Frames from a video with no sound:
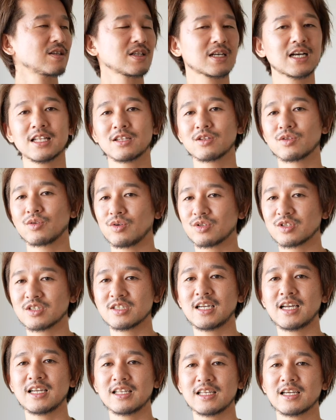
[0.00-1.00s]
カットをつ
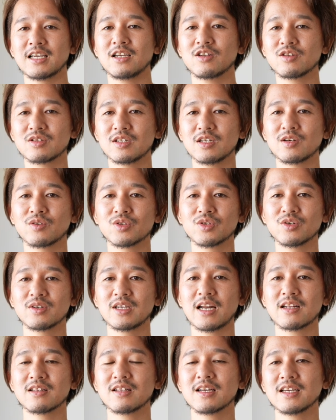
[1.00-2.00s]
ないであげるっていうことを
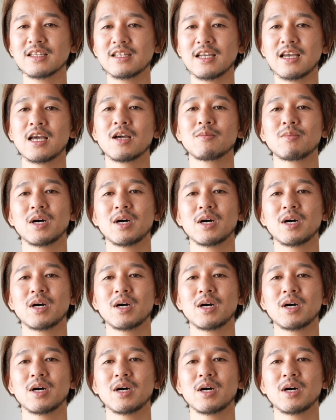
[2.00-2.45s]
やるだけで、